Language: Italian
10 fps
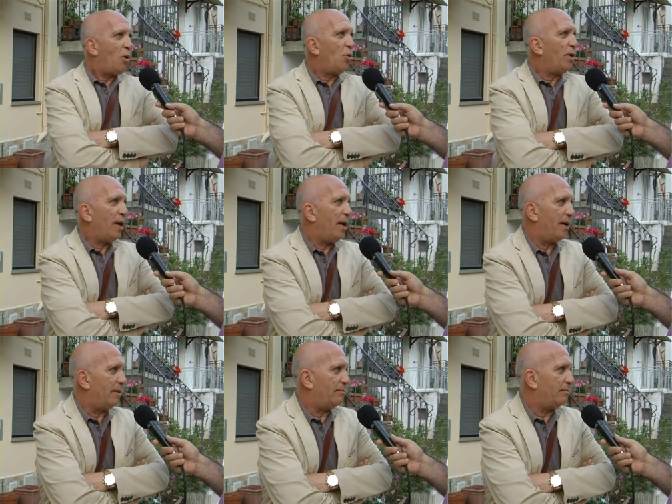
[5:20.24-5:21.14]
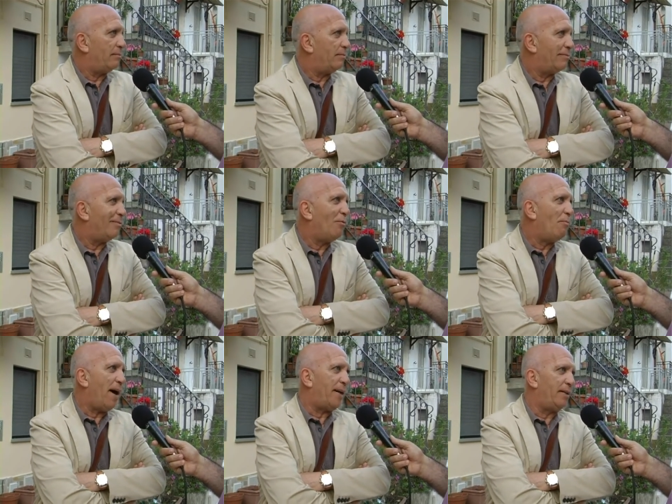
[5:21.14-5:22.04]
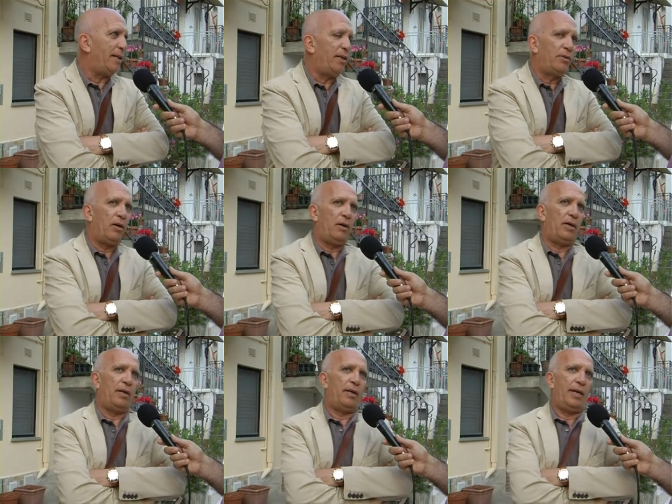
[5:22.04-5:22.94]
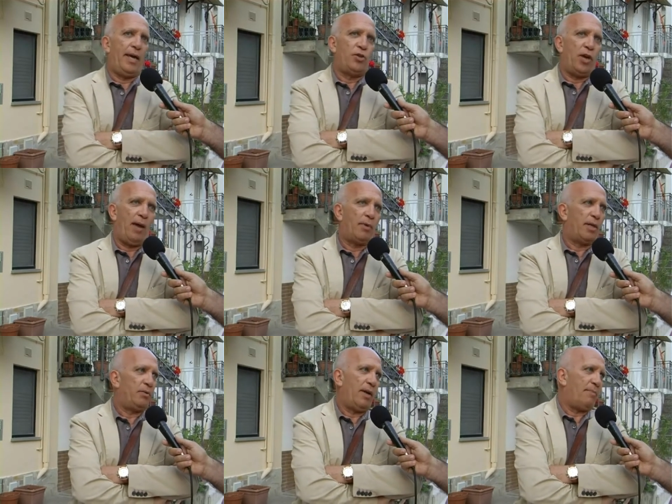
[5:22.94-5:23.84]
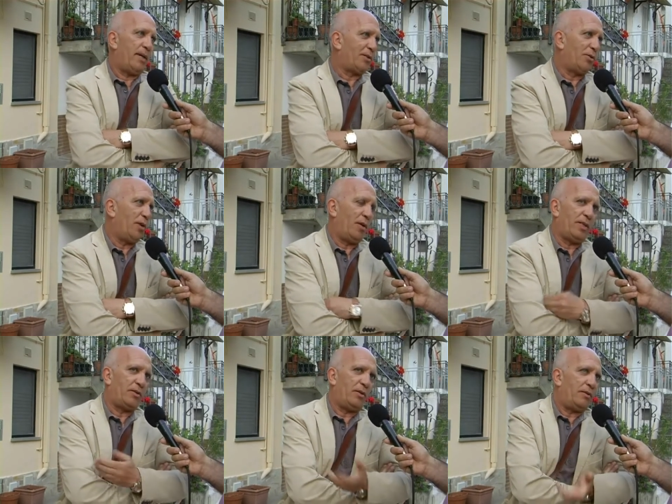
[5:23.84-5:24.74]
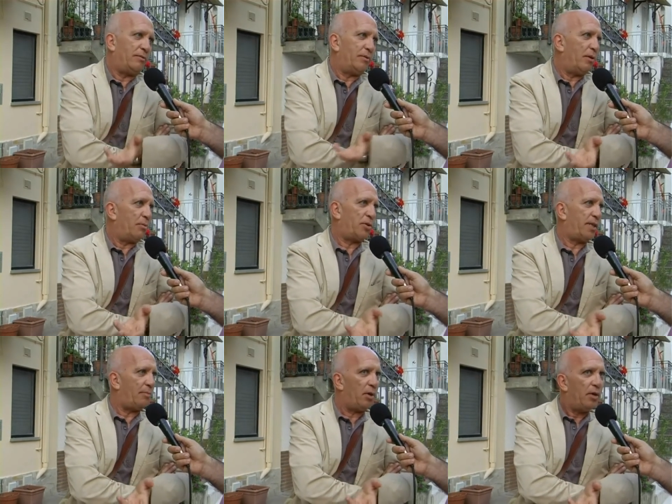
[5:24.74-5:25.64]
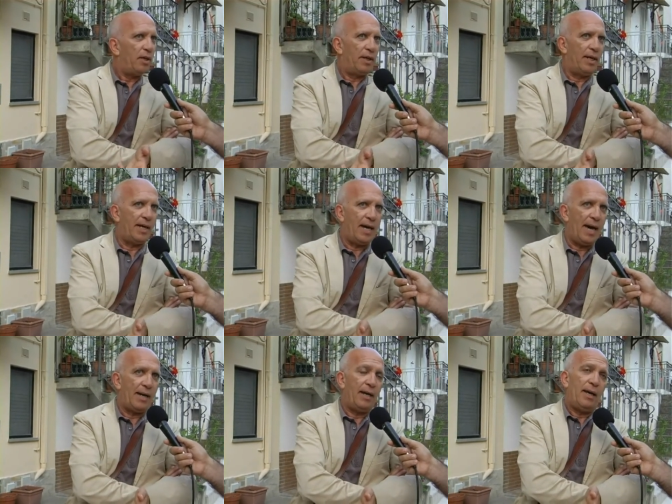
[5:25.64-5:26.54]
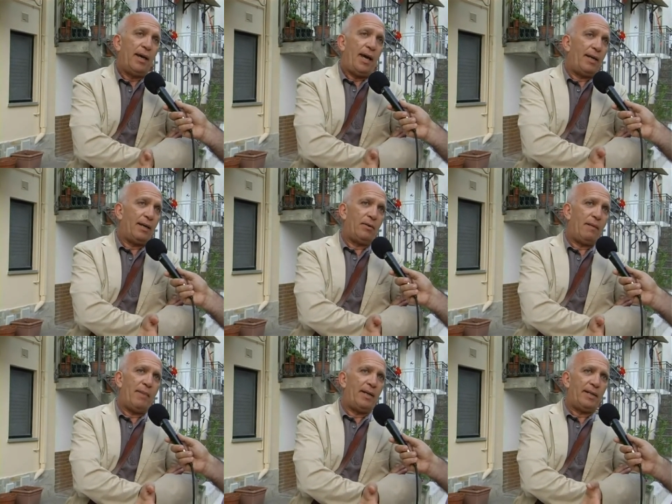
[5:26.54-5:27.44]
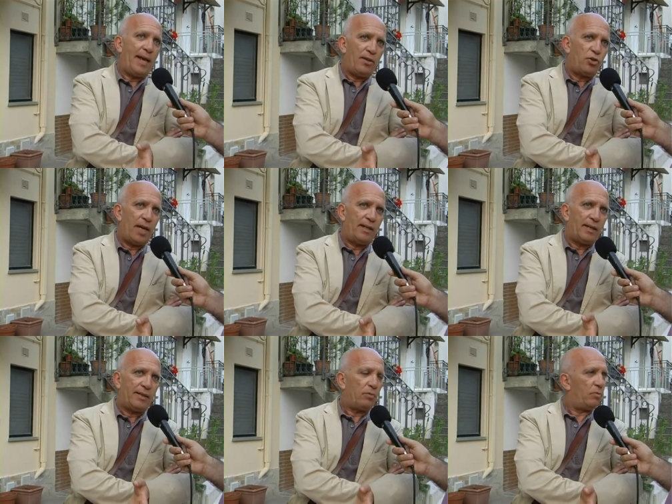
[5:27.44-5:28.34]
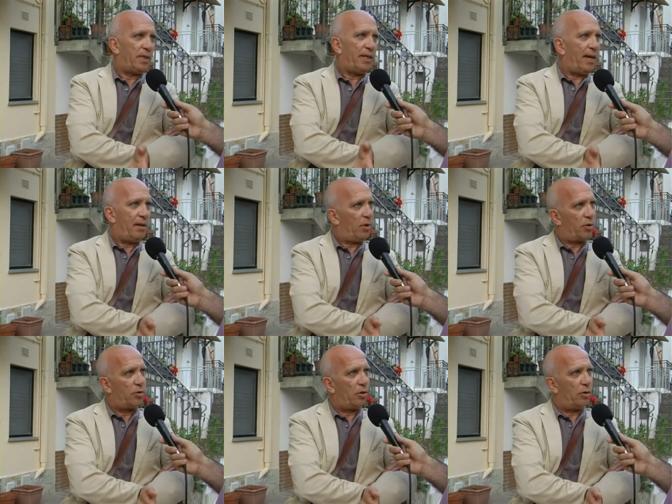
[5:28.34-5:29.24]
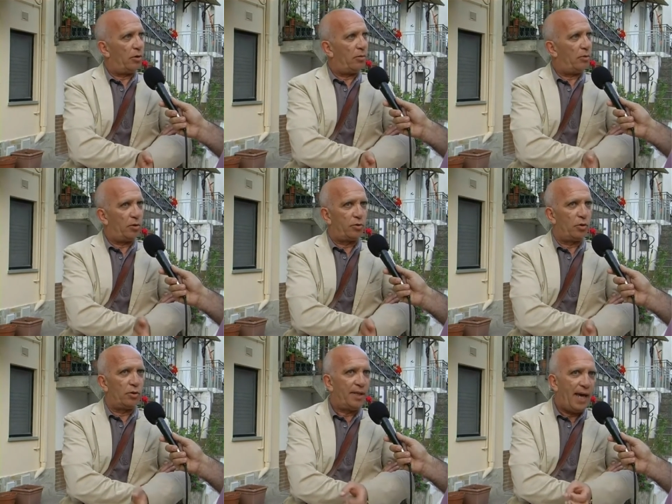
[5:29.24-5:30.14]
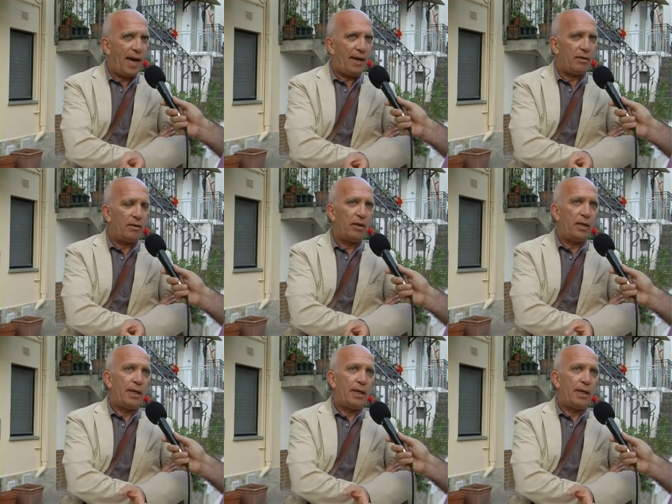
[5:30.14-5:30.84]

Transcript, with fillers: un, ehm, un partito eh, egemone di una persona, questo non, non, lo possiamo negare. E naturalmente la gente ha dato un segnale molto, molto chiaro